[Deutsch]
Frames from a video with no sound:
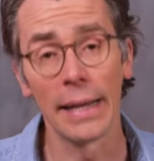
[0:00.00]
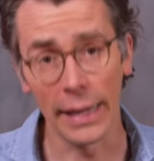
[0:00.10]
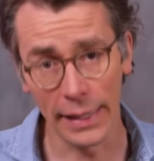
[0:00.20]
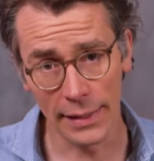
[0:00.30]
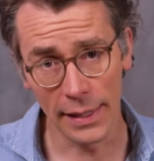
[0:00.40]

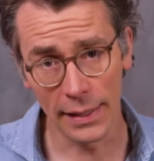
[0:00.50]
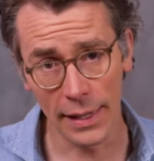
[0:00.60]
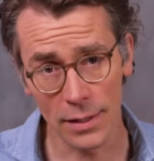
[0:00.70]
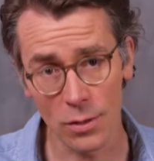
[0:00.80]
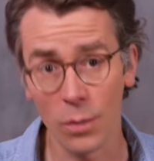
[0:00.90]
Richtig,
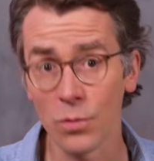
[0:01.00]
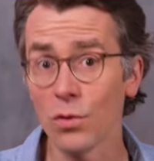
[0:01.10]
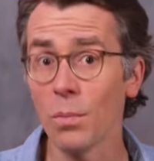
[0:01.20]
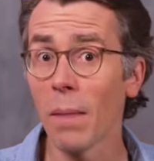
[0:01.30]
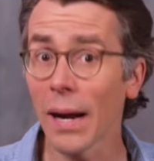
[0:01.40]
es kommt
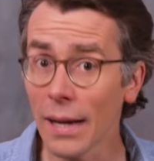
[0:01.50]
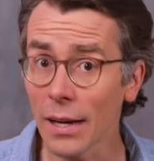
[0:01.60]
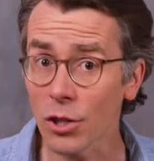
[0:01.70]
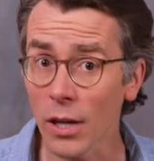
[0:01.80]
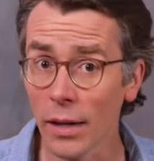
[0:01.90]
zu
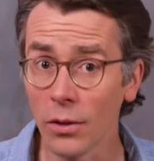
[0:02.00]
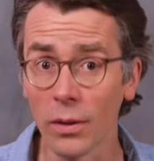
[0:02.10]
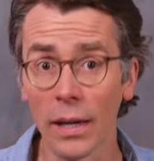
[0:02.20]
Mangelerscheinungen,